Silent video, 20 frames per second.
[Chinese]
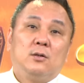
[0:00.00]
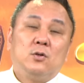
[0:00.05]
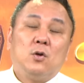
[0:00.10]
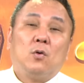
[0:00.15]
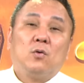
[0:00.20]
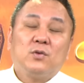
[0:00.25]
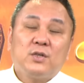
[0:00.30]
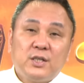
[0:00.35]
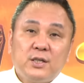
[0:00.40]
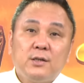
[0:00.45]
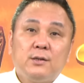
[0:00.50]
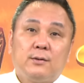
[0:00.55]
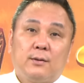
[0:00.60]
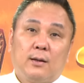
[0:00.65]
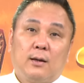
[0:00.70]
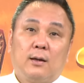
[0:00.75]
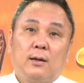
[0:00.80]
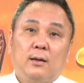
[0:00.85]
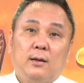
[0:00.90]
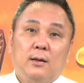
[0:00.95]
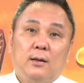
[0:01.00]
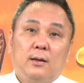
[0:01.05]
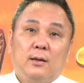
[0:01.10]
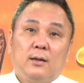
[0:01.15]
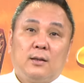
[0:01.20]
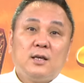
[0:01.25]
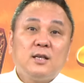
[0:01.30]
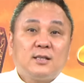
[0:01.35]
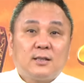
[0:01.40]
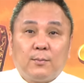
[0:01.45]
荣幸啊！
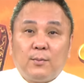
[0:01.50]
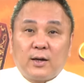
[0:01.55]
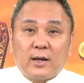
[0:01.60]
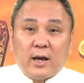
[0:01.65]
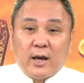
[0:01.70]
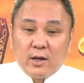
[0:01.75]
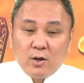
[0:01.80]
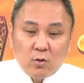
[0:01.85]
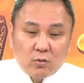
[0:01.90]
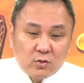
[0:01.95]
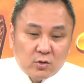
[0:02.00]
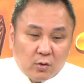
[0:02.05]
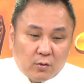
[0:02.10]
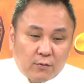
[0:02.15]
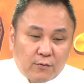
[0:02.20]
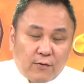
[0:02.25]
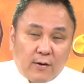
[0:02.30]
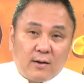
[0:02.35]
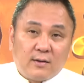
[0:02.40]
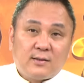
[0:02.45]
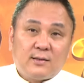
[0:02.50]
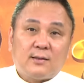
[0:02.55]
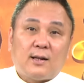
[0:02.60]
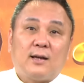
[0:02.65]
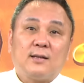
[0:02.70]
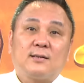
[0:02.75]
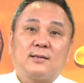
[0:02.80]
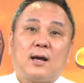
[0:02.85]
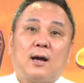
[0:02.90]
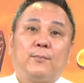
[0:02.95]
你怎么可以用这种方式
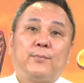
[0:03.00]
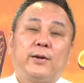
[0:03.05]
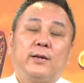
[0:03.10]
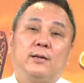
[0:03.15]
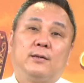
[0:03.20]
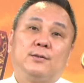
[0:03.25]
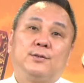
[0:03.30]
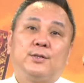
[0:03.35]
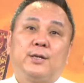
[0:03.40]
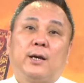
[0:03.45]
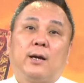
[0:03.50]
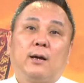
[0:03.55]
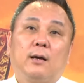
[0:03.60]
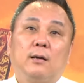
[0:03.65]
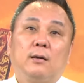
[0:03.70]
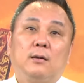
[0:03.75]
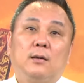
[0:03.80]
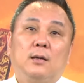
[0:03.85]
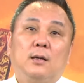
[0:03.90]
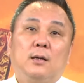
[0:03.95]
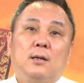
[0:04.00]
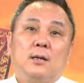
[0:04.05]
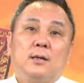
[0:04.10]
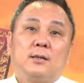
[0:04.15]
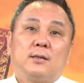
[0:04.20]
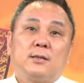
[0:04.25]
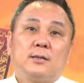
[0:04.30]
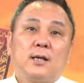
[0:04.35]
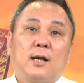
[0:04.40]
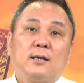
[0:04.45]
来诈骗人家，
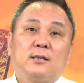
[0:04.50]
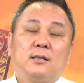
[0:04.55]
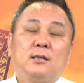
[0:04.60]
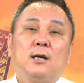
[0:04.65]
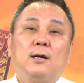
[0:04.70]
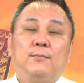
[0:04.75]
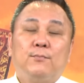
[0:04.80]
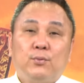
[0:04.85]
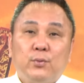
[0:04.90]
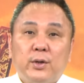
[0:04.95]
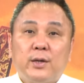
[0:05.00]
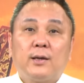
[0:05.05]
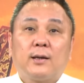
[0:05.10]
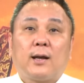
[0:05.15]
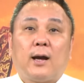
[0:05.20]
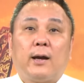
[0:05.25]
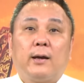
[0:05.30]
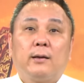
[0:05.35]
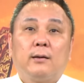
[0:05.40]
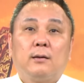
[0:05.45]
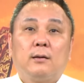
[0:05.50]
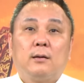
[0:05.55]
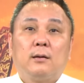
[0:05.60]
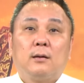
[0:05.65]
实在是很不应该。